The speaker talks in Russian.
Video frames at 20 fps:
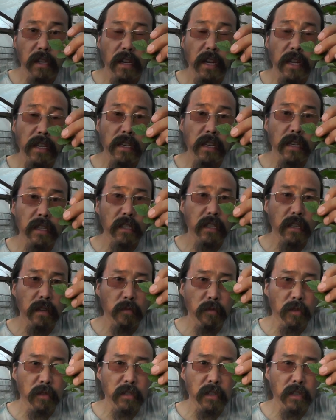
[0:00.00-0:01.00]
Энергия
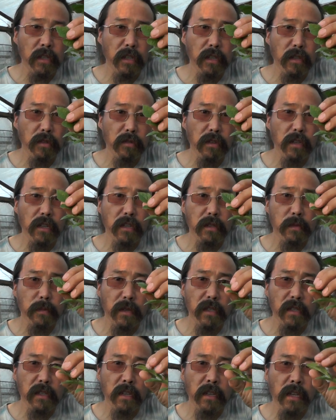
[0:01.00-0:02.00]
молнии, которая
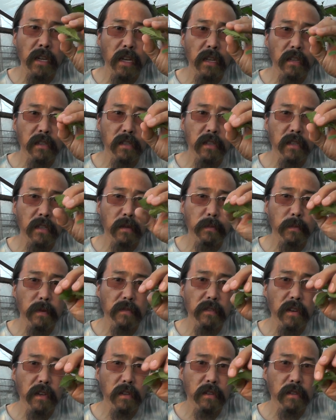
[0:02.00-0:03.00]
распространяется над
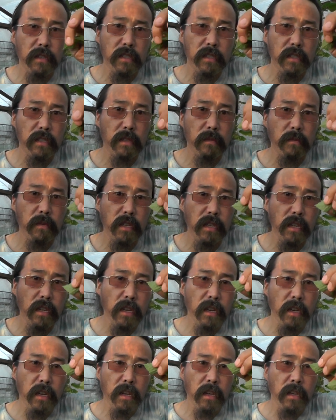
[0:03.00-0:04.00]
поверхностью Земли,
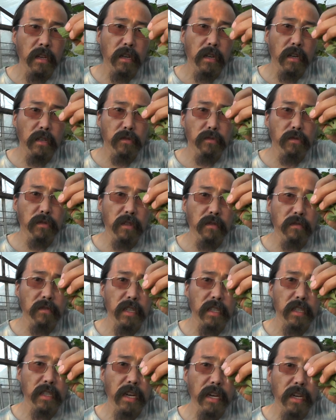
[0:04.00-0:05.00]
отсюда
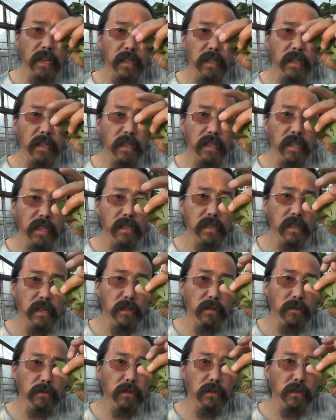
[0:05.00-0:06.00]
вылетает и
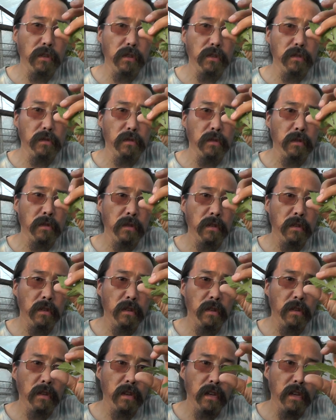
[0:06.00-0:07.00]
создает озон.
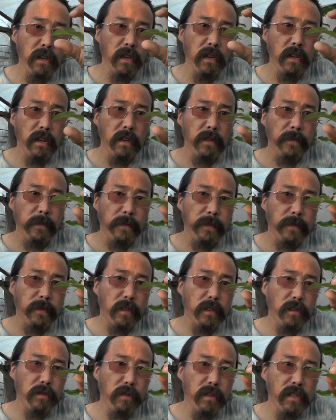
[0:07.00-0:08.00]

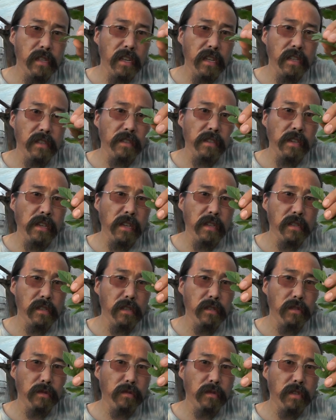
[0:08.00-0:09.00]
То есть растения
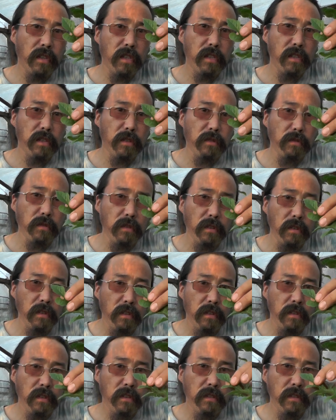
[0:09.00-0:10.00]
создают кислород,
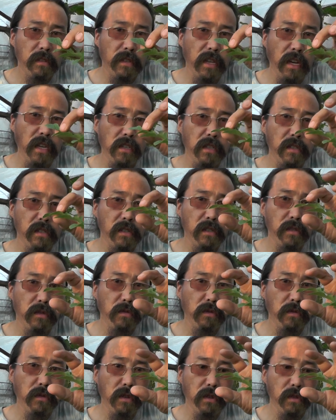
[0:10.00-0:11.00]
также
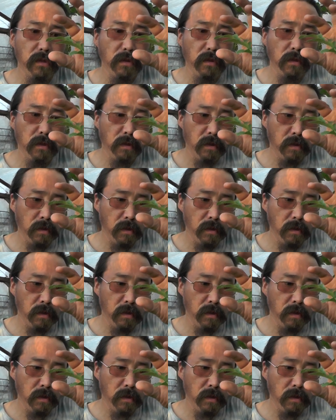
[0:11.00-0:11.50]
создают озон.